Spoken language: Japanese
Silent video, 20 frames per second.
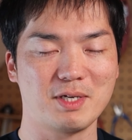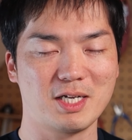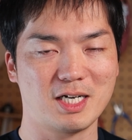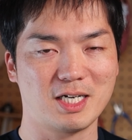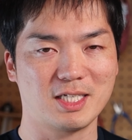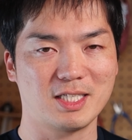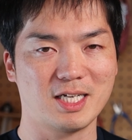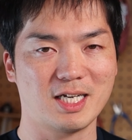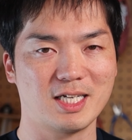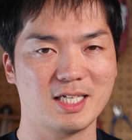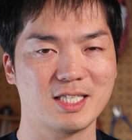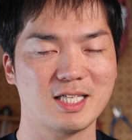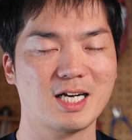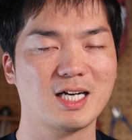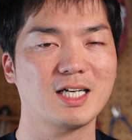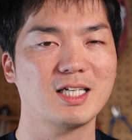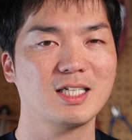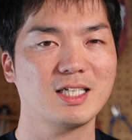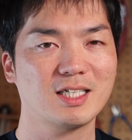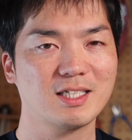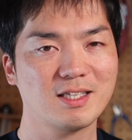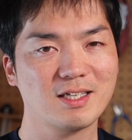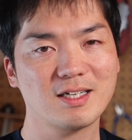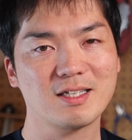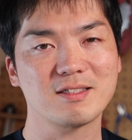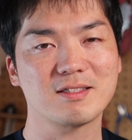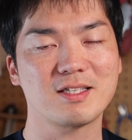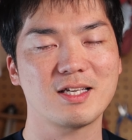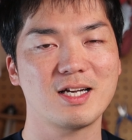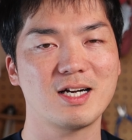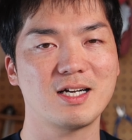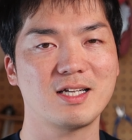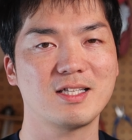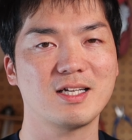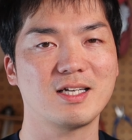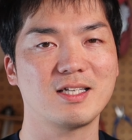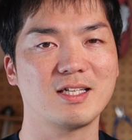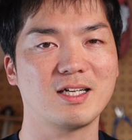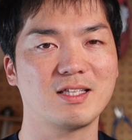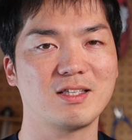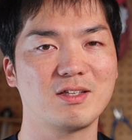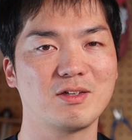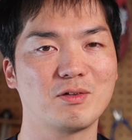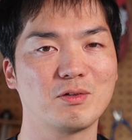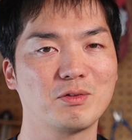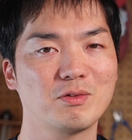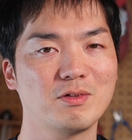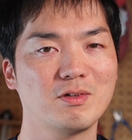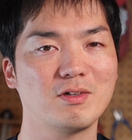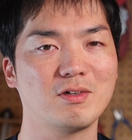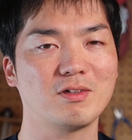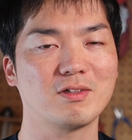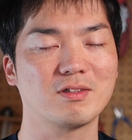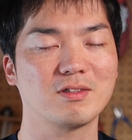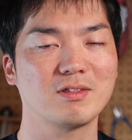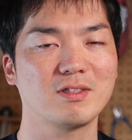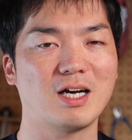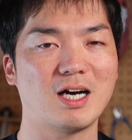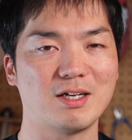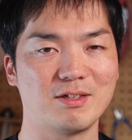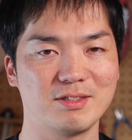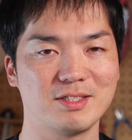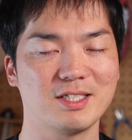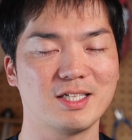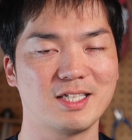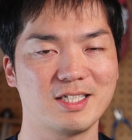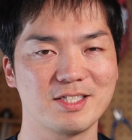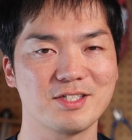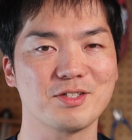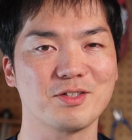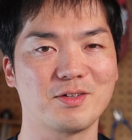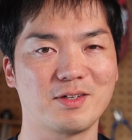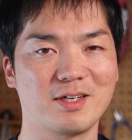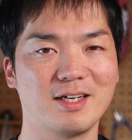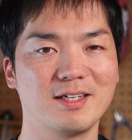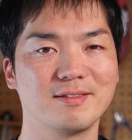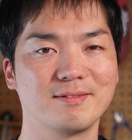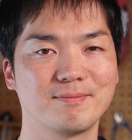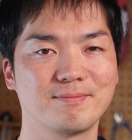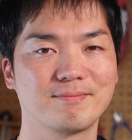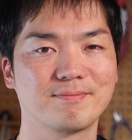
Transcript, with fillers: められない、なかなか手がつけられないなんていうことあるんじゃないでしょうか。